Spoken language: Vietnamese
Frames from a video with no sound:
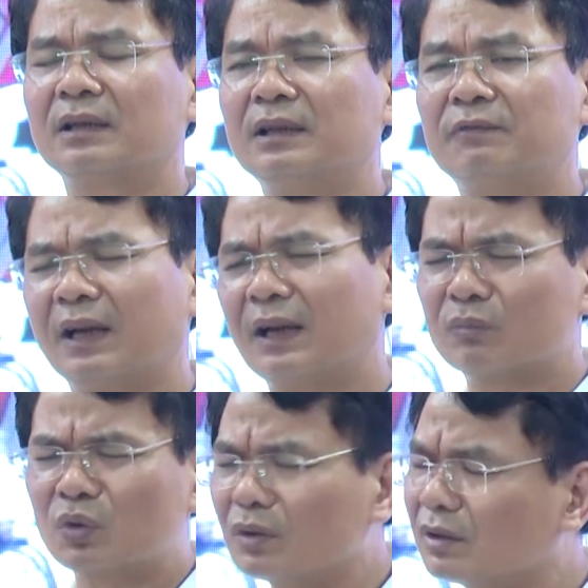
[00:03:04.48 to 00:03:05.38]
thì phải
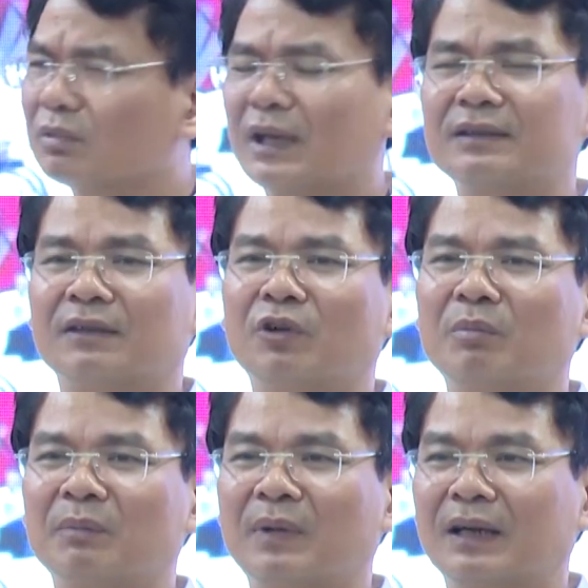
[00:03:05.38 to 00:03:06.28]
làm tốt công tác giải
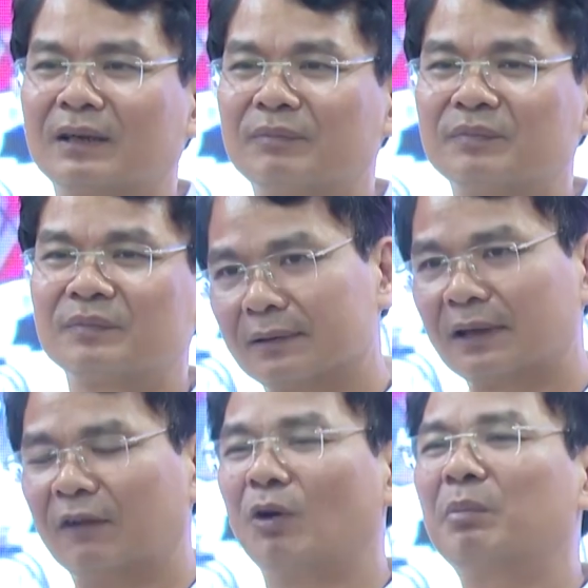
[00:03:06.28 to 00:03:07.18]
phóng mặt bằng
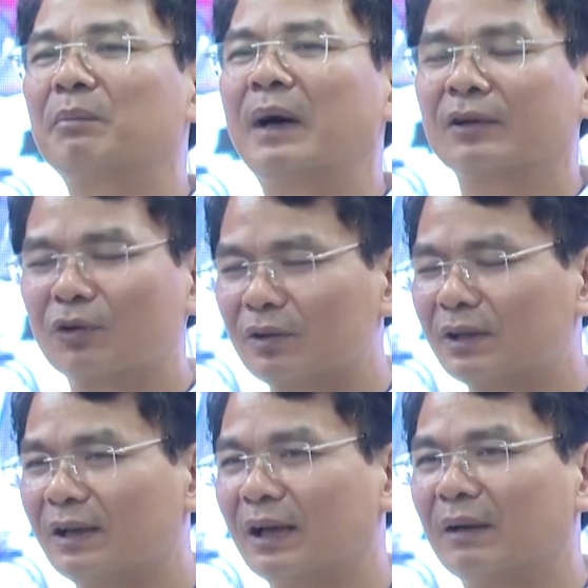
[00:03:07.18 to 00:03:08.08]
giải phóng mặt bằng
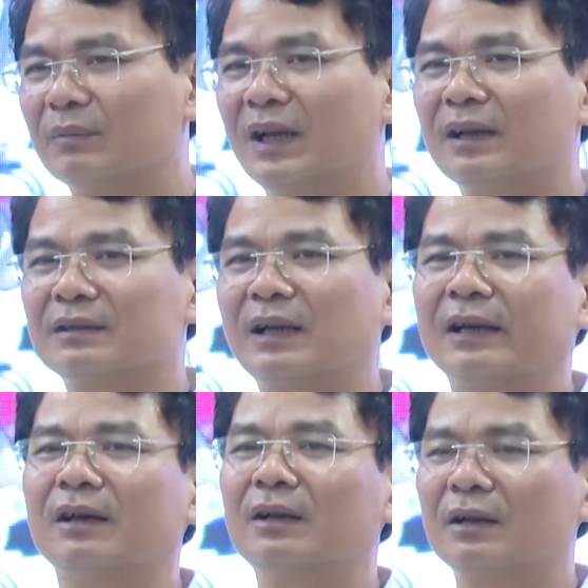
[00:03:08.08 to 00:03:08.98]
tốt thì làm
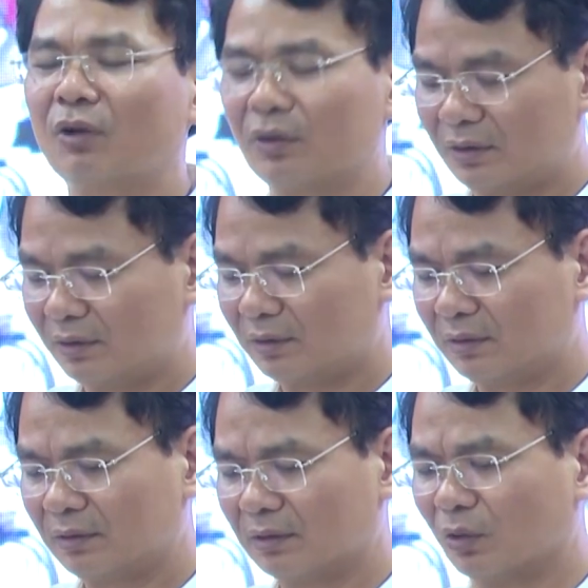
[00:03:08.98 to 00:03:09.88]
giải ngân tốt
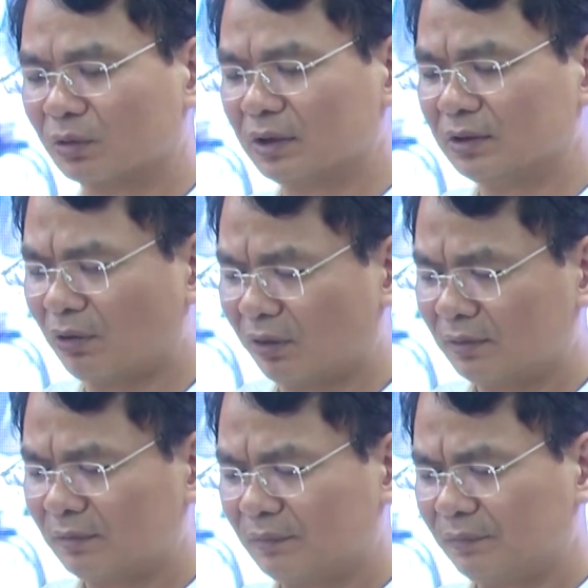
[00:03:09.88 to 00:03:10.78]
đầu tư
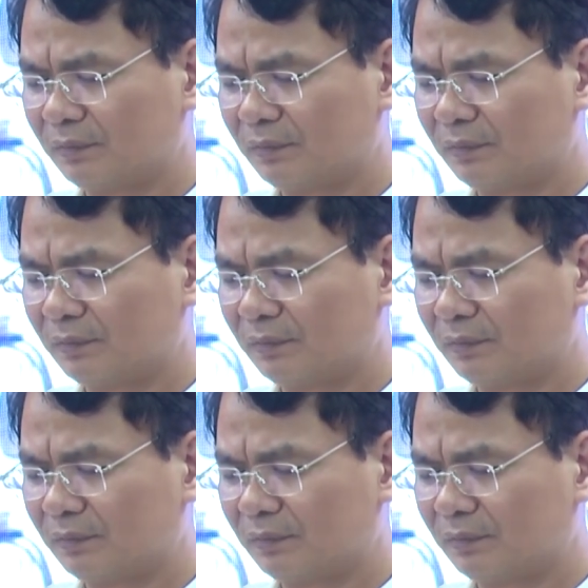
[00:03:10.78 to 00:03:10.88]
tốt